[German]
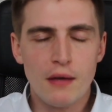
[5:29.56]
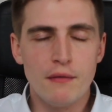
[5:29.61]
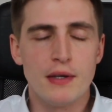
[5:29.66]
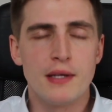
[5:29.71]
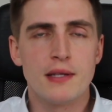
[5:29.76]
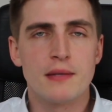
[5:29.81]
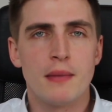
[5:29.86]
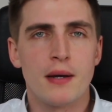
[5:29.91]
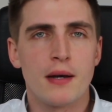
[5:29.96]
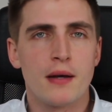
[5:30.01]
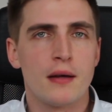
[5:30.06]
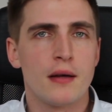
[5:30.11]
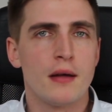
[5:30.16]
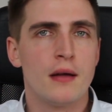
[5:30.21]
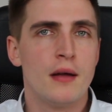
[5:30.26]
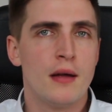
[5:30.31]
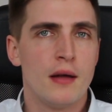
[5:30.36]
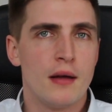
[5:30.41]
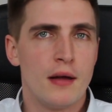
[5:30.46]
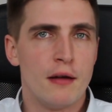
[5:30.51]
wie ich es
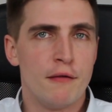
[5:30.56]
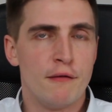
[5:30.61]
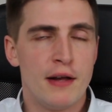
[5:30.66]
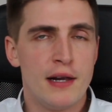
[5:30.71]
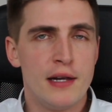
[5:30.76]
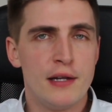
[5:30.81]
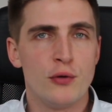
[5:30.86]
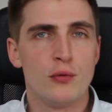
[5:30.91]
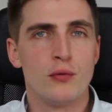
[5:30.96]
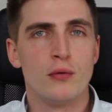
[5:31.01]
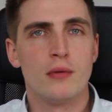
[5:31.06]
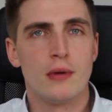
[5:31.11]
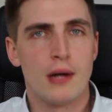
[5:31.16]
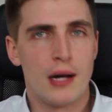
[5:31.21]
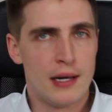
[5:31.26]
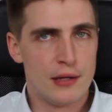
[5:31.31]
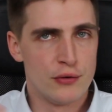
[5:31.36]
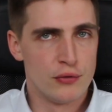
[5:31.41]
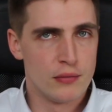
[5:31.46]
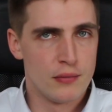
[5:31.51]
mache, Value,
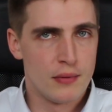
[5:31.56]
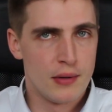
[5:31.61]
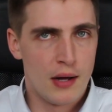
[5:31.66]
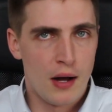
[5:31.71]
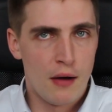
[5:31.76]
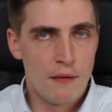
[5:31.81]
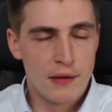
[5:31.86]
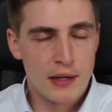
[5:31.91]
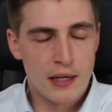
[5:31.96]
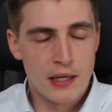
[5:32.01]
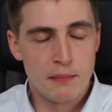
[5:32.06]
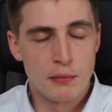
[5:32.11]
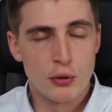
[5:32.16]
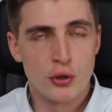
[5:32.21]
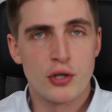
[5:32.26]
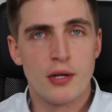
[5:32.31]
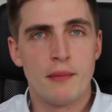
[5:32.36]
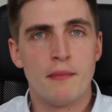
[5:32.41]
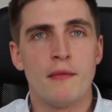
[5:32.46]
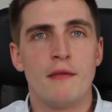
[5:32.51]
also wirklich
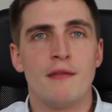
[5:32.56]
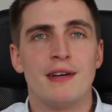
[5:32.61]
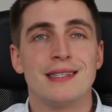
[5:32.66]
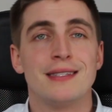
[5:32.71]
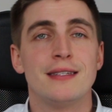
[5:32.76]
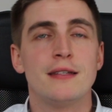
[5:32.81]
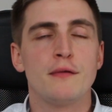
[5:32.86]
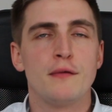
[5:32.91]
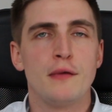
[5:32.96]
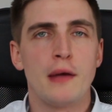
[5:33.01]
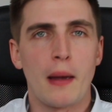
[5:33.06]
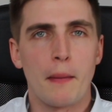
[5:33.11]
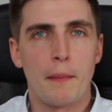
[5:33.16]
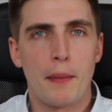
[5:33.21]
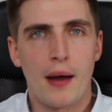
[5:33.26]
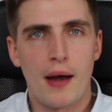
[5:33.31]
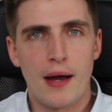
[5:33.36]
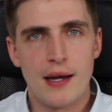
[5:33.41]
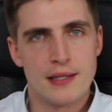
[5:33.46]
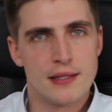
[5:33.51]
bestimmen, was sind faire
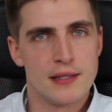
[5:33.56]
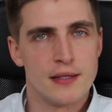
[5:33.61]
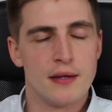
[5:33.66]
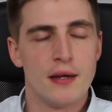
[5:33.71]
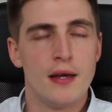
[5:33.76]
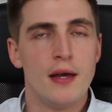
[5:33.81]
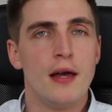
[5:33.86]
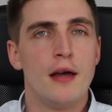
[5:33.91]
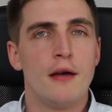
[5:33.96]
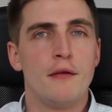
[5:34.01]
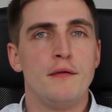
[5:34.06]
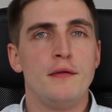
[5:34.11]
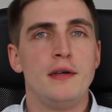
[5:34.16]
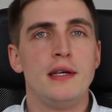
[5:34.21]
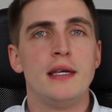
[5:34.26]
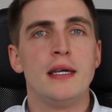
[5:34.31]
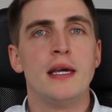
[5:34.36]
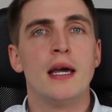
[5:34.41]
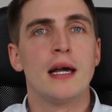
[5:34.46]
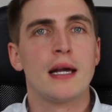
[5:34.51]
Preise,
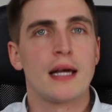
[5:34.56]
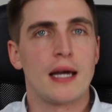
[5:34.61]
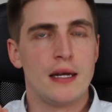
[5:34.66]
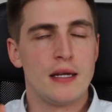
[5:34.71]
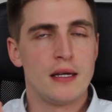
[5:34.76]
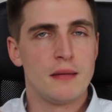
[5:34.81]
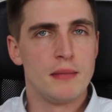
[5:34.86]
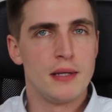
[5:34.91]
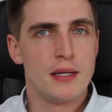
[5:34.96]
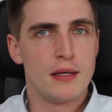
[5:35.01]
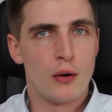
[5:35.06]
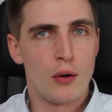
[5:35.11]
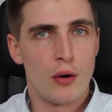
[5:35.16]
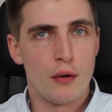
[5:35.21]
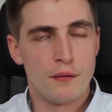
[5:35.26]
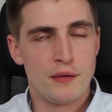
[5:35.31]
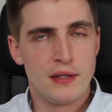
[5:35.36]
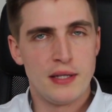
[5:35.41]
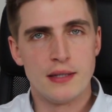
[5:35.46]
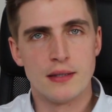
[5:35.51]
wie kann ich mich auch
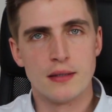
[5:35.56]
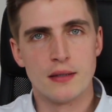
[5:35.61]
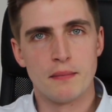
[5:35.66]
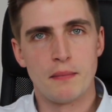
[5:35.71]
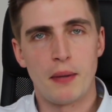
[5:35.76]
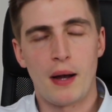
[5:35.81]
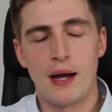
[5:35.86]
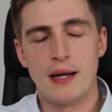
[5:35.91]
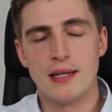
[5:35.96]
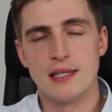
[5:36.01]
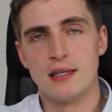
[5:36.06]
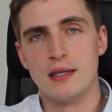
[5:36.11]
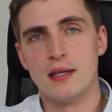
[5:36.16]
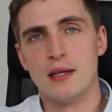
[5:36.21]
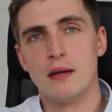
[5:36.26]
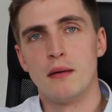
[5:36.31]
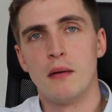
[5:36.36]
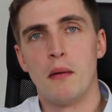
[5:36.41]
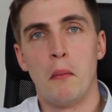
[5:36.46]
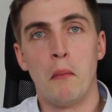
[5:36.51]
auf diese
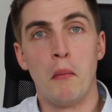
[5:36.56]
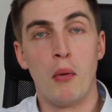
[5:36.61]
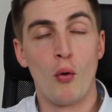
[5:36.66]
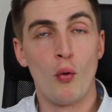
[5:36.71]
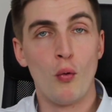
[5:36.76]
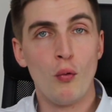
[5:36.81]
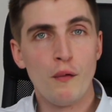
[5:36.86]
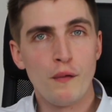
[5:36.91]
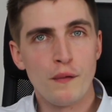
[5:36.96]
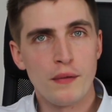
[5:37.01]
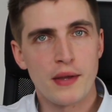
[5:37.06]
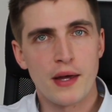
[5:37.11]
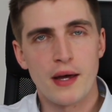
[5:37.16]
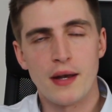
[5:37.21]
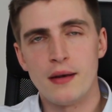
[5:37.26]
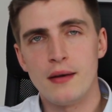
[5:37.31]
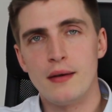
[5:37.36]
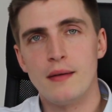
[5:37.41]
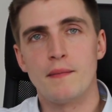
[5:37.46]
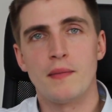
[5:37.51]
Preise berufen
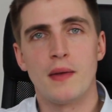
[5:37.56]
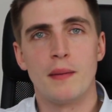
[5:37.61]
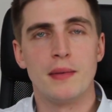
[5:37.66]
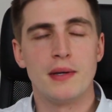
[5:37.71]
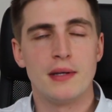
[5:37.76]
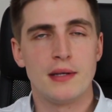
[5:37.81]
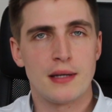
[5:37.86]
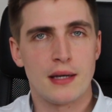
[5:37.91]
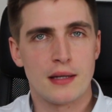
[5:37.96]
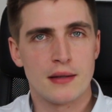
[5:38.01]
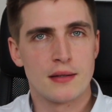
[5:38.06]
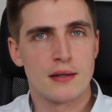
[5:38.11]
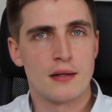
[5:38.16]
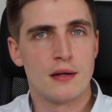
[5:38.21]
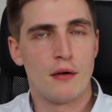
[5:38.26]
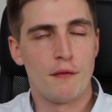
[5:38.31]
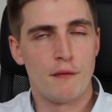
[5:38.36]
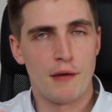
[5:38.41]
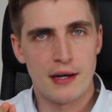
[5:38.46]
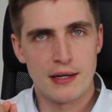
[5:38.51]
dann, damit ich ganz
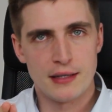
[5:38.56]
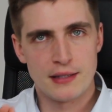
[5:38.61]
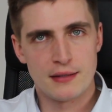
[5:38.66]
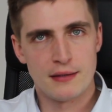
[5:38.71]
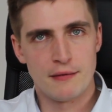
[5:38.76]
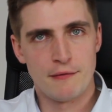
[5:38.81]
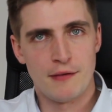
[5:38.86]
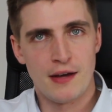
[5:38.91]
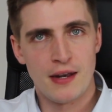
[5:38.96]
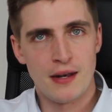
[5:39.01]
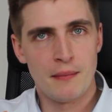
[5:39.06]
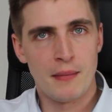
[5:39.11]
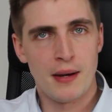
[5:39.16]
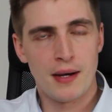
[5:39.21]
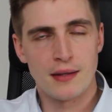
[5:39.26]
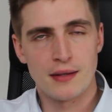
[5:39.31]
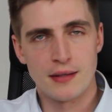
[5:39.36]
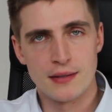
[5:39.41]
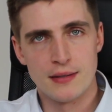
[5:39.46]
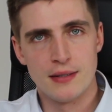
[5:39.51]
genau weiß, wann
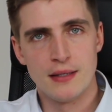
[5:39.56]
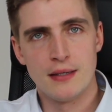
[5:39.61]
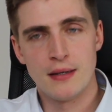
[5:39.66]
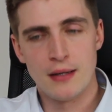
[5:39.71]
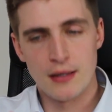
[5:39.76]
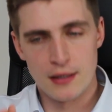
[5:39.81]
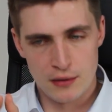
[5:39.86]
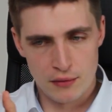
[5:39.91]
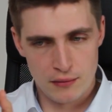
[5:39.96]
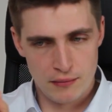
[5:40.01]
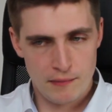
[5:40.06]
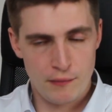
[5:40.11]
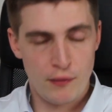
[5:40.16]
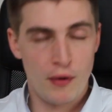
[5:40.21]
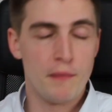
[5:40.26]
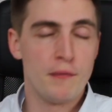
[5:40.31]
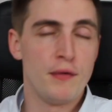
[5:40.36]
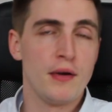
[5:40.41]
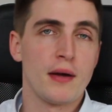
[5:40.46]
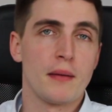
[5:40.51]
macht es Sinn, also
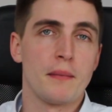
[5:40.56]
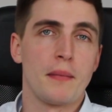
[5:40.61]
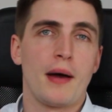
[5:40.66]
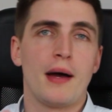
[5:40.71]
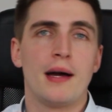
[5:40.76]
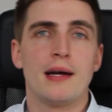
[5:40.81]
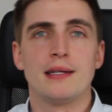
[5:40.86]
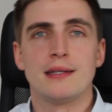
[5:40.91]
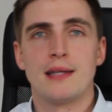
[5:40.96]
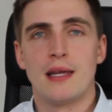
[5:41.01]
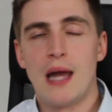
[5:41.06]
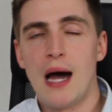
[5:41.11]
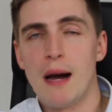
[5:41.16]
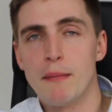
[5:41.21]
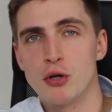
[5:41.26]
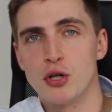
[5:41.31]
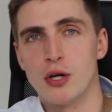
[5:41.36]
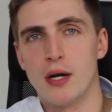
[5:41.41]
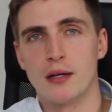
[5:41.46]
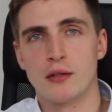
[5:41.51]
vom fairen Preis dann
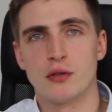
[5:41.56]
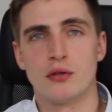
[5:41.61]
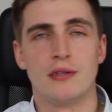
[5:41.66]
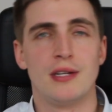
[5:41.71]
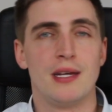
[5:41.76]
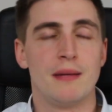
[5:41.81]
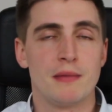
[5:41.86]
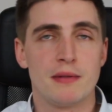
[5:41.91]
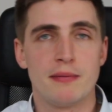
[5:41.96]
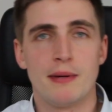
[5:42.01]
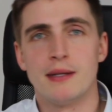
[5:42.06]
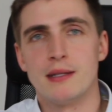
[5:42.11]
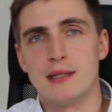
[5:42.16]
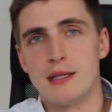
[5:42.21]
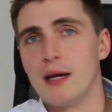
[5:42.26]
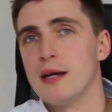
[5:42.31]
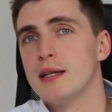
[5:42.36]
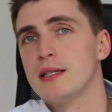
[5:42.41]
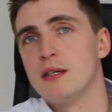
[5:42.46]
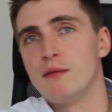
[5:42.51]
Abschlag zu nehmen,
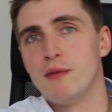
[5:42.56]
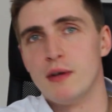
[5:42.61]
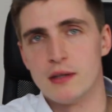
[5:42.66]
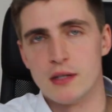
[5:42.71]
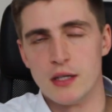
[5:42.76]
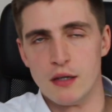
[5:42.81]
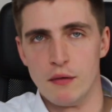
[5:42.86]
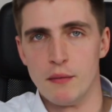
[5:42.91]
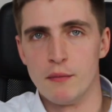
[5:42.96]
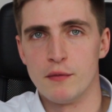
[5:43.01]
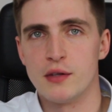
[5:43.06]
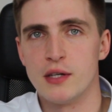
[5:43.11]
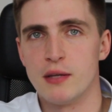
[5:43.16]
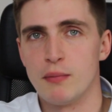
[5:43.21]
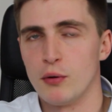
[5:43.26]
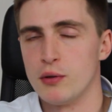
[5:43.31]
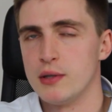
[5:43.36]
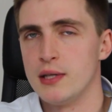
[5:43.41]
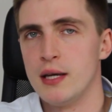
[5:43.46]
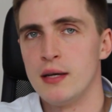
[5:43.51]
20, 30, 40,
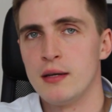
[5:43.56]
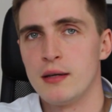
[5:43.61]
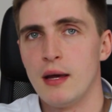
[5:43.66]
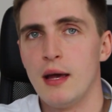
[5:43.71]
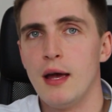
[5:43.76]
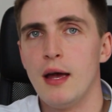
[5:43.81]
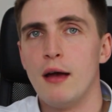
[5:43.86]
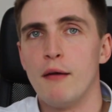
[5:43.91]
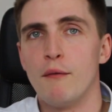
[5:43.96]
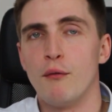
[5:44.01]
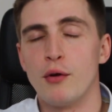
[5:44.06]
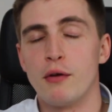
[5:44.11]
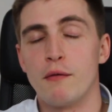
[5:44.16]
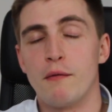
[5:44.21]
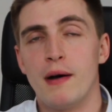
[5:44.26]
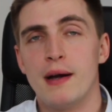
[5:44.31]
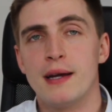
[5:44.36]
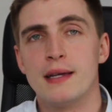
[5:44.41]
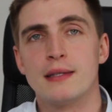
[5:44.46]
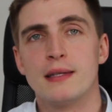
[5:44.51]
50 Prozent, wo ich
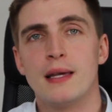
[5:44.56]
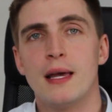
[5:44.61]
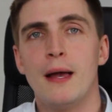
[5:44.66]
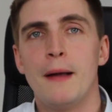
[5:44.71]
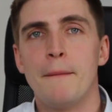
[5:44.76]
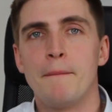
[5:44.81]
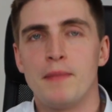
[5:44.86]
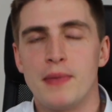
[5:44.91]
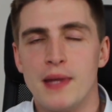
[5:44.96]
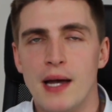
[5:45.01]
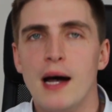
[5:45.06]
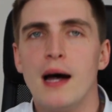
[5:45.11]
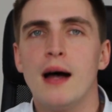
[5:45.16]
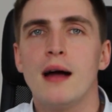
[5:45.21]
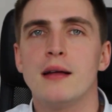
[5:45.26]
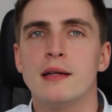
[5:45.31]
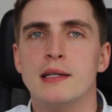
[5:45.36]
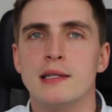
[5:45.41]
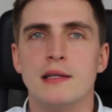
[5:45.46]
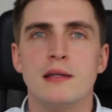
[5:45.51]
weiß,
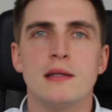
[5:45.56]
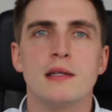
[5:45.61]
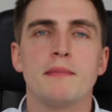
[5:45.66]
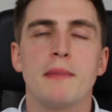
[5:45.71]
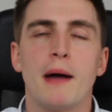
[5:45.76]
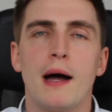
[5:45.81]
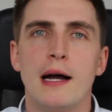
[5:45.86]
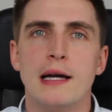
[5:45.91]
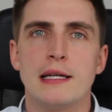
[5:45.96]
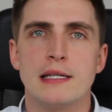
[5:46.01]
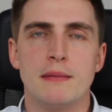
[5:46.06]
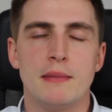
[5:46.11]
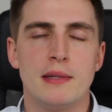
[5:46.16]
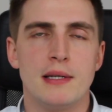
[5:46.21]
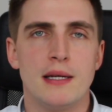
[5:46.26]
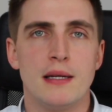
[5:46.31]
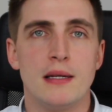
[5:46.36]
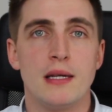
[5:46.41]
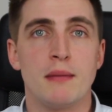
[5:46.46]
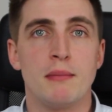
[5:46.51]
da sind Preise,
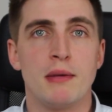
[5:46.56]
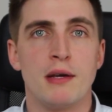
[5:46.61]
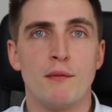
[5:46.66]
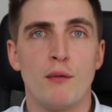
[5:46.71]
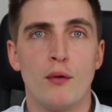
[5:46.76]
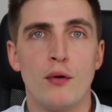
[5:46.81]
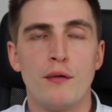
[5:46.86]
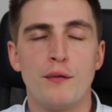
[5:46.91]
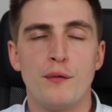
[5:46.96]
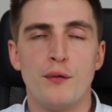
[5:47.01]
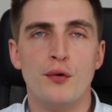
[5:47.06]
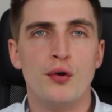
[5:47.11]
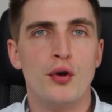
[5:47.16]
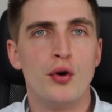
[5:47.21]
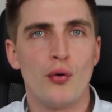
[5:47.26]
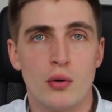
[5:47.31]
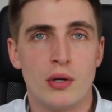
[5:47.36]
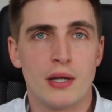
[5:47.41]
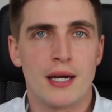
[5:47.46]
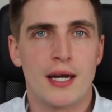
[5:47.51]
mit denen ich mich
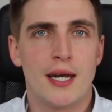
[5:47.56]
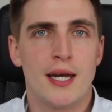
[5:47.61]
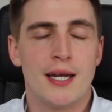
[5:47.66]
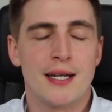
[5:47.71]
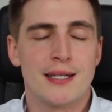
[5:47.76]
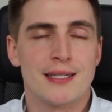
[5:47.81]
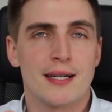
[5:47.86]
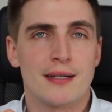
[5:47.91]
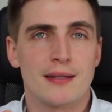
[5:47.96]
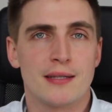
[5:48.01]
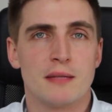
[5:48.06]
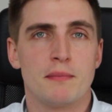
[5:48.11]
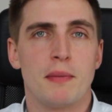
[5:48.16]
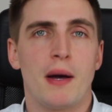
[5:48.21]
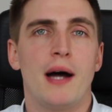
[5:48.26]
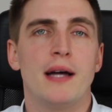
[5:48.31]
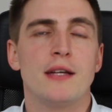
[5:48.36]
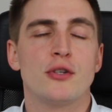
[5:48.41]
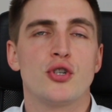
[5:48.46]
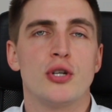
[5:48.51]
wohlfühle und ich kann ein exaktes
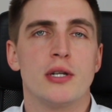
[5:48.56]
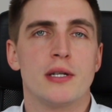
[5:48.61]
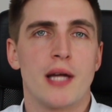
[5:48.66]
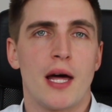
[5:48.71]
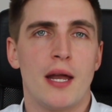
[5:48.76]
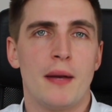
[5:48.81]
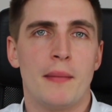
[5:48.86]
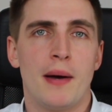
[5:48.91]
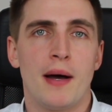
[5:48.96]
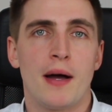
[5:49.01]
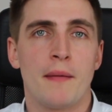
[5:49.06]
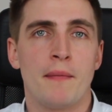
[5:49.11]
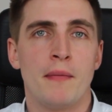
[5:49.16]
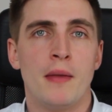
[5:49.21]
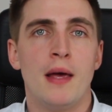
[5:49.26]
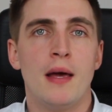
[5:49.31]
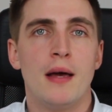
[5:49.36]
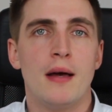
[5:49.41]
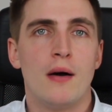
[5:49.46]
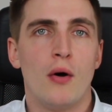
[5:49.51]
Preisschild dran
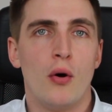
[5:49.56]
machen,